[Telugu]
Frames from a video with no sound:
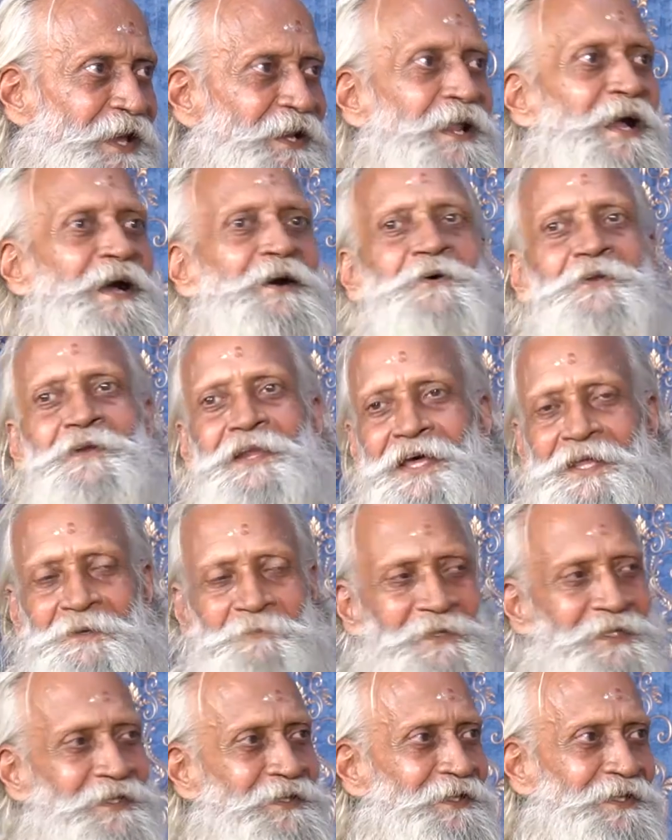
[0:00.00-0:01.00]
రాహుల్
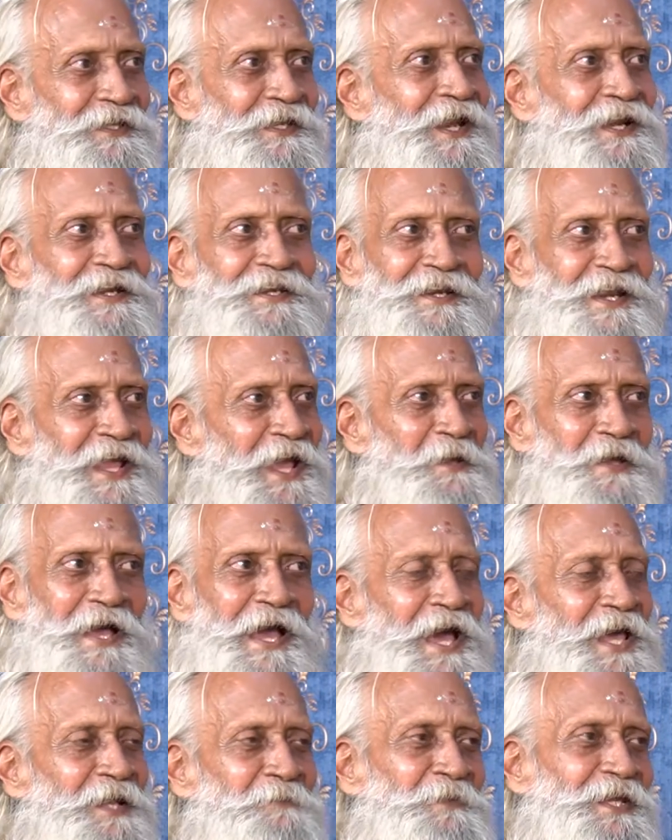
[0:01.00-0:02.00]
ఆర్మీ ఇలాంటి రా
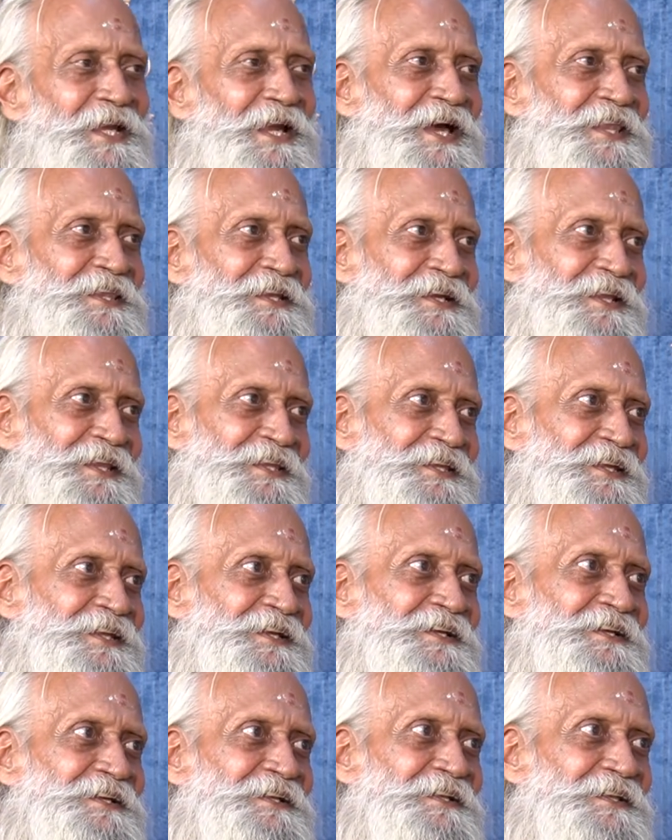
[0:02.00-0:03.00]
ఆర్మీ కాదండి అది
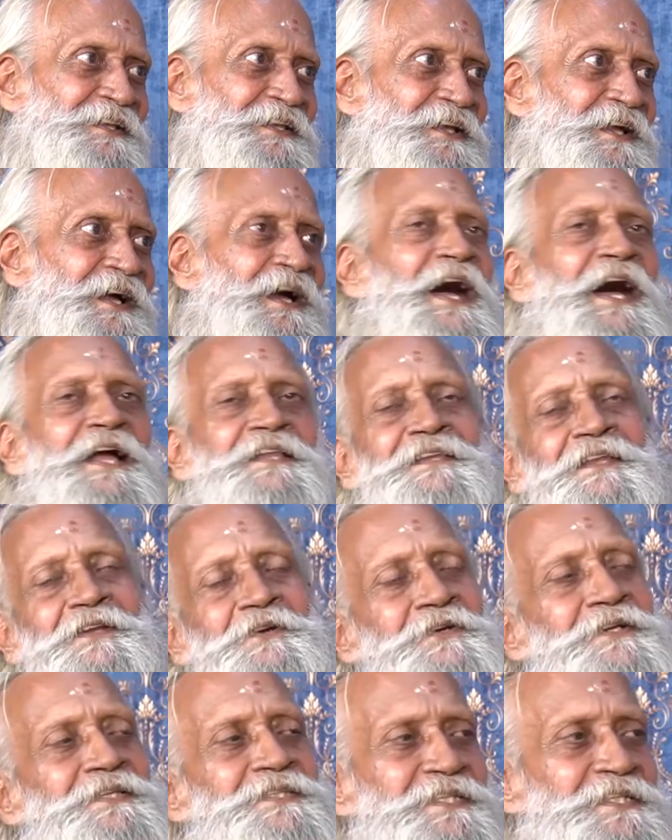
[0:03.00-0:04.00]
అందరూ కూడా